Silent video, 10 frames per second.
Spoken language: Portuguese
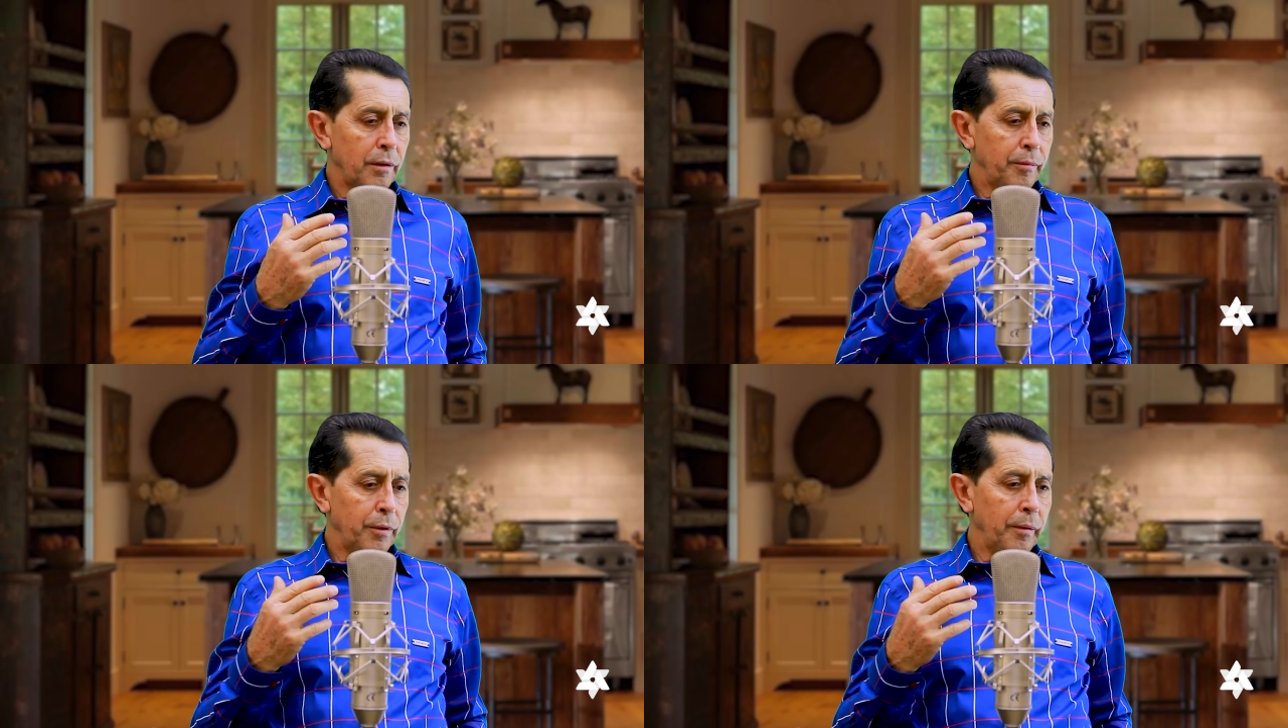
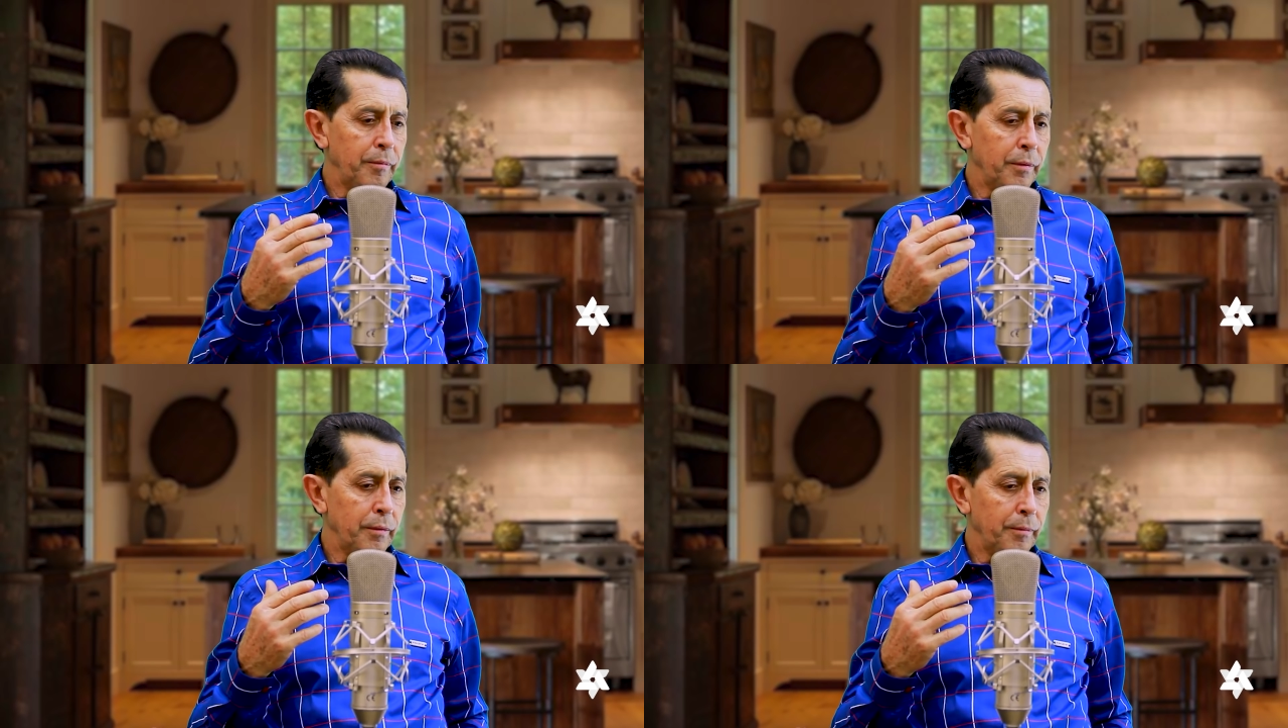
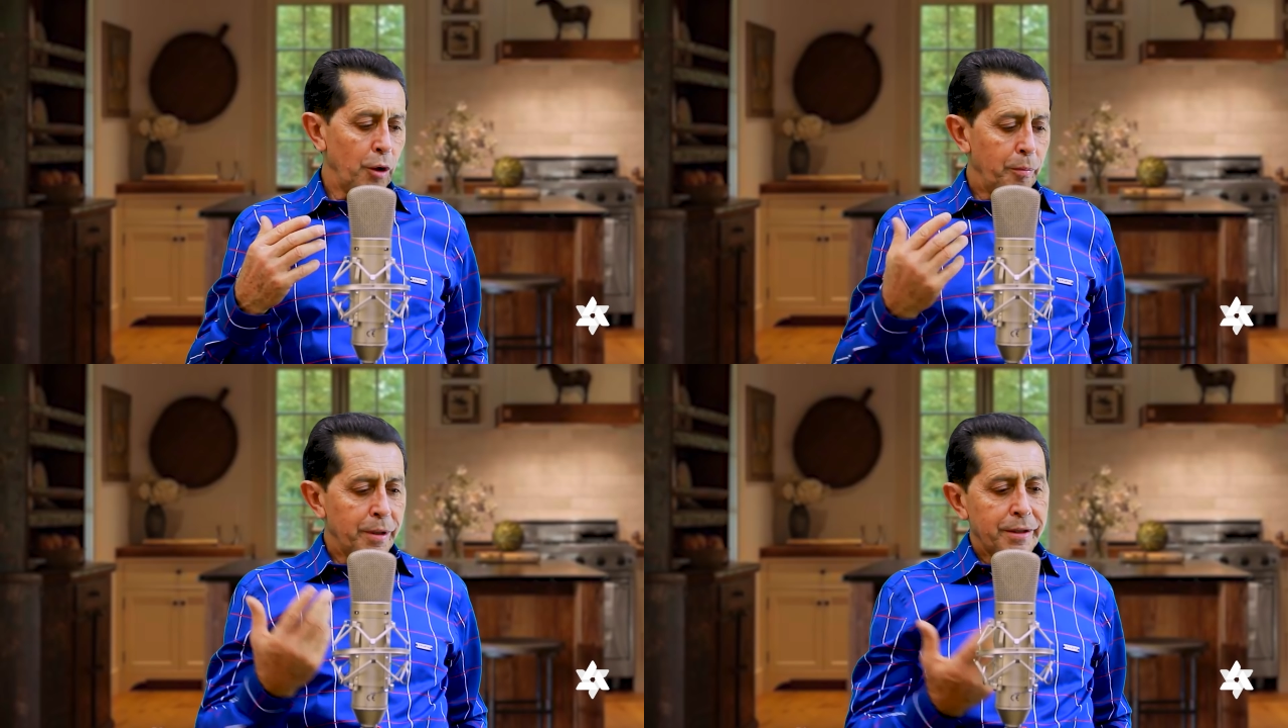O
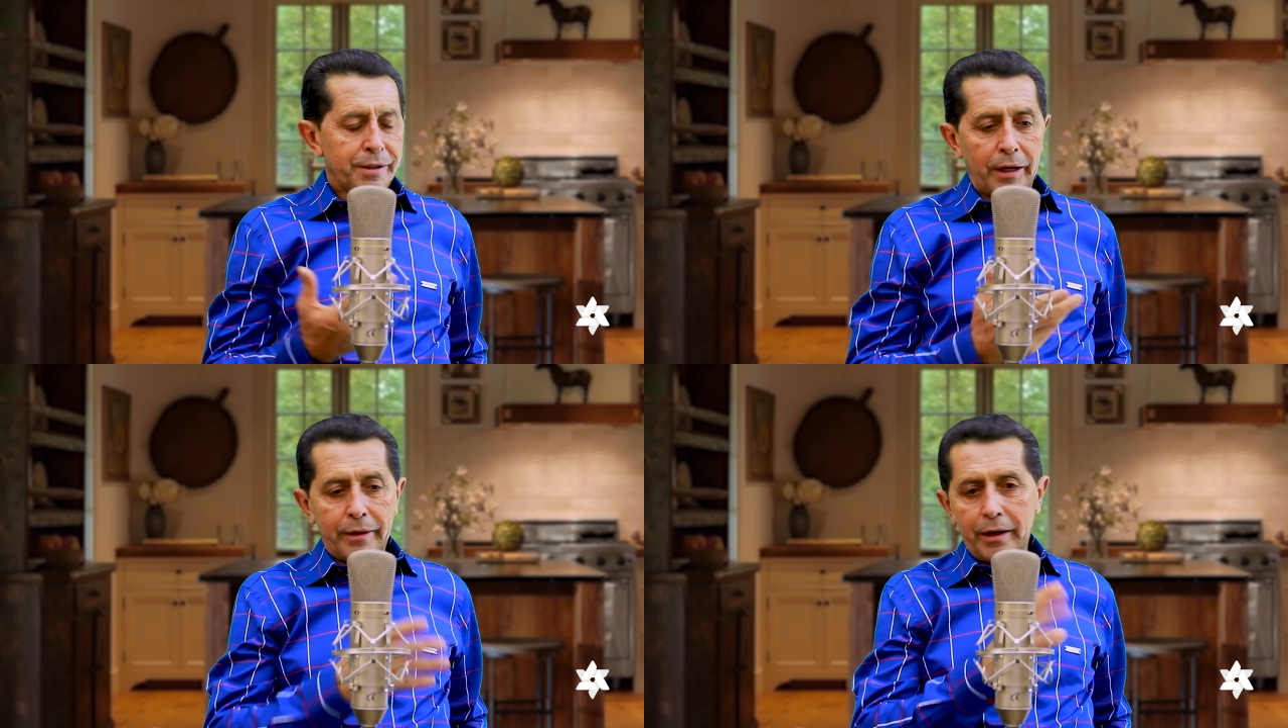meu
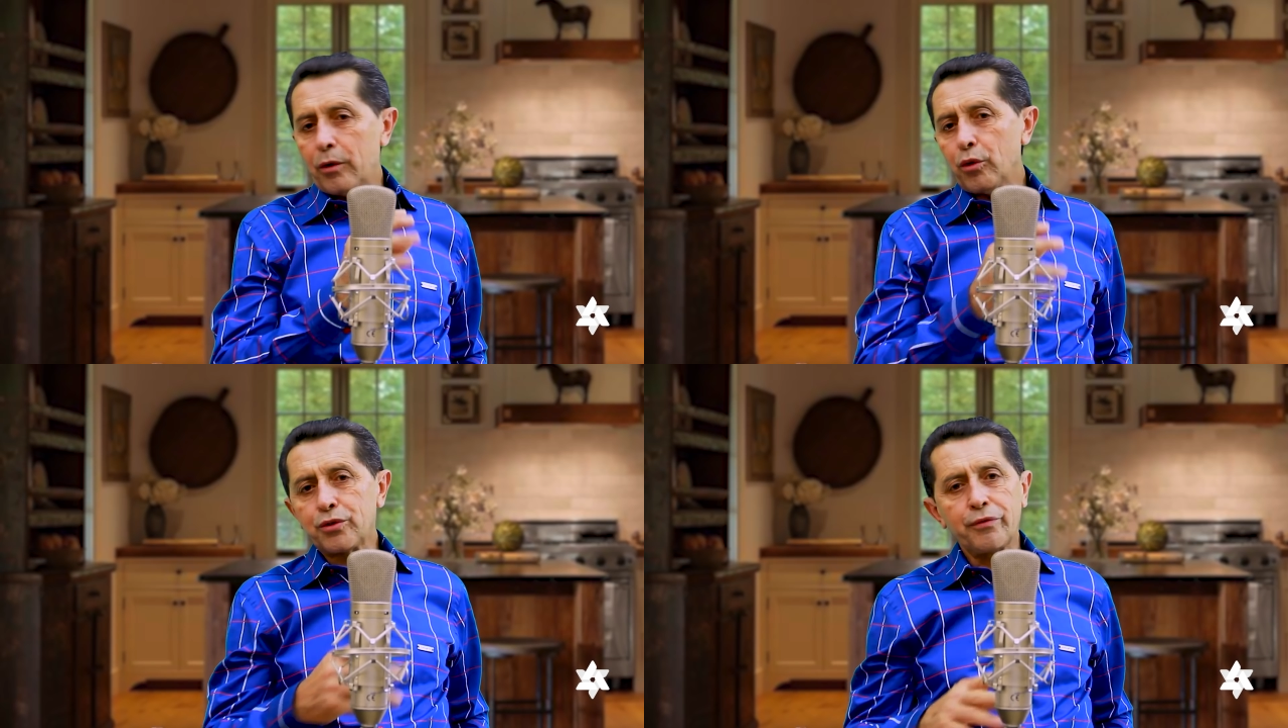ministério é
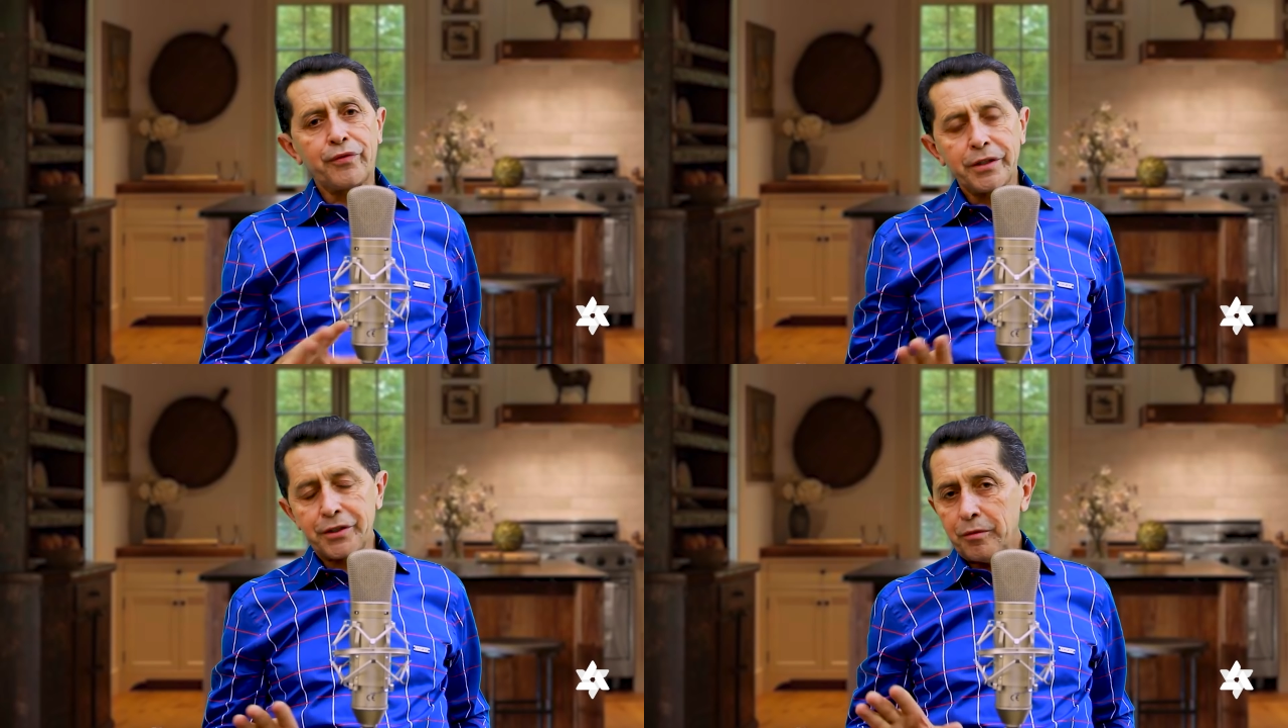arroz com
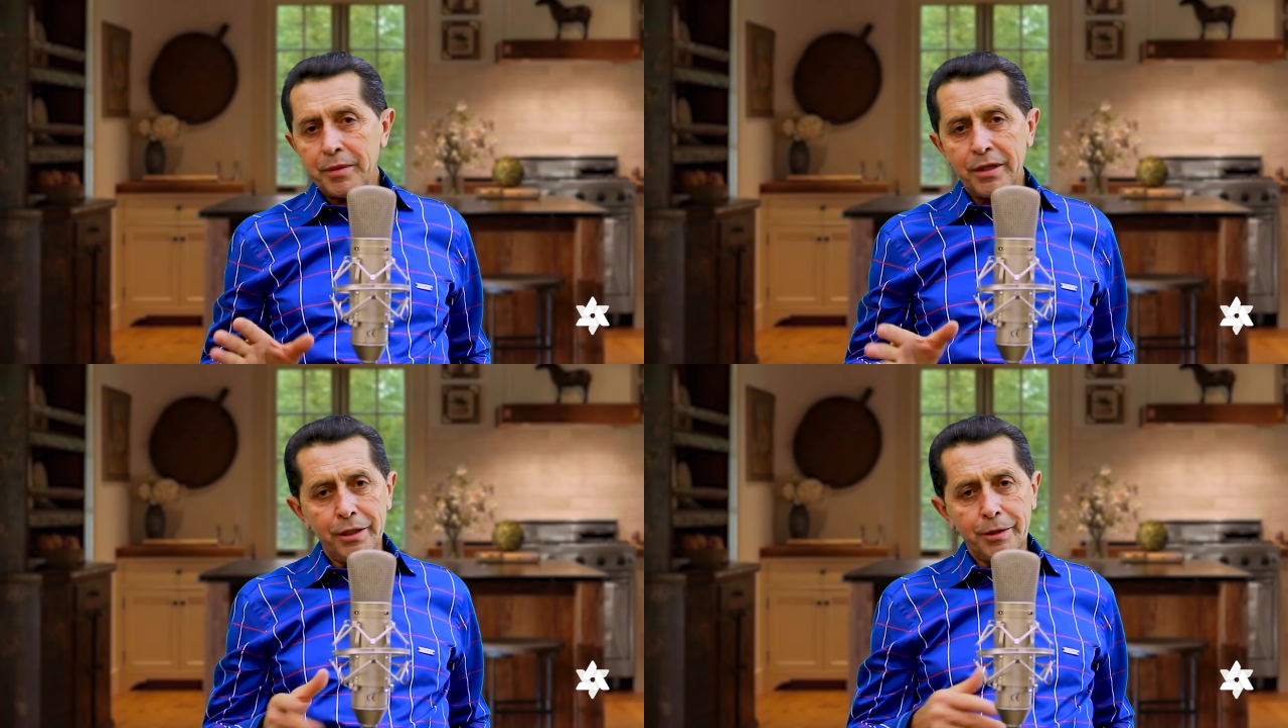feijão
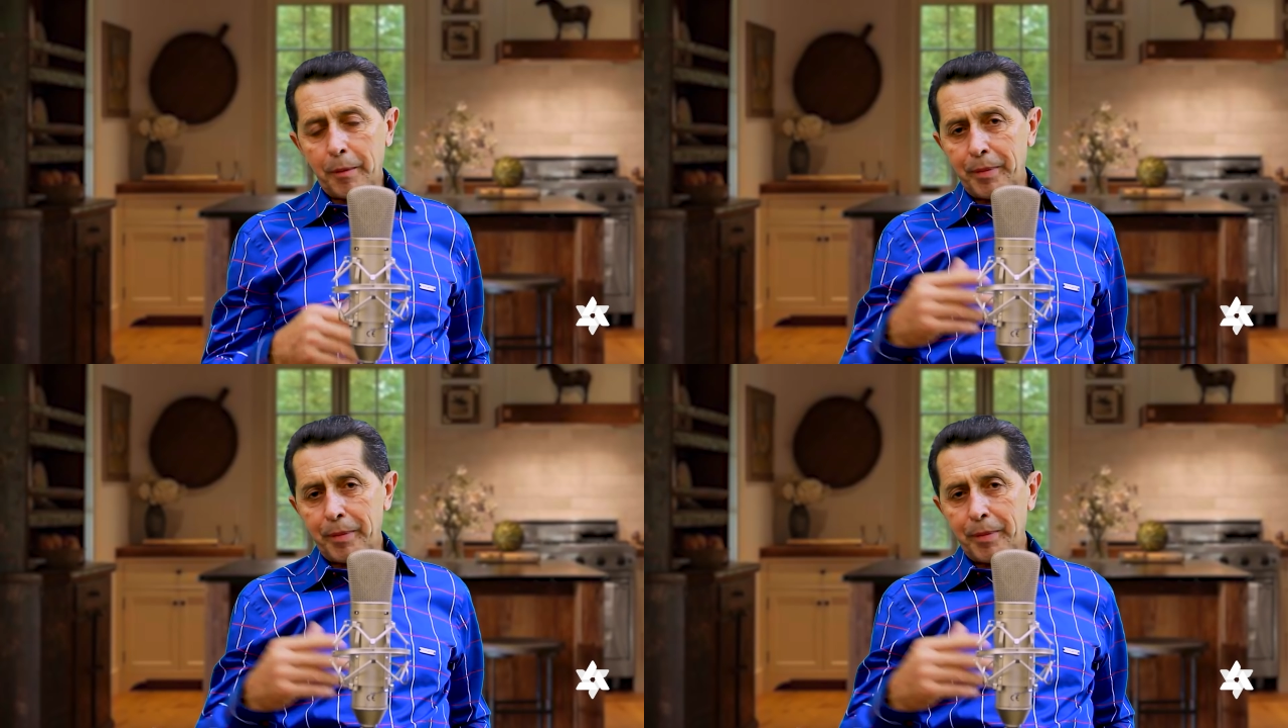mesmo,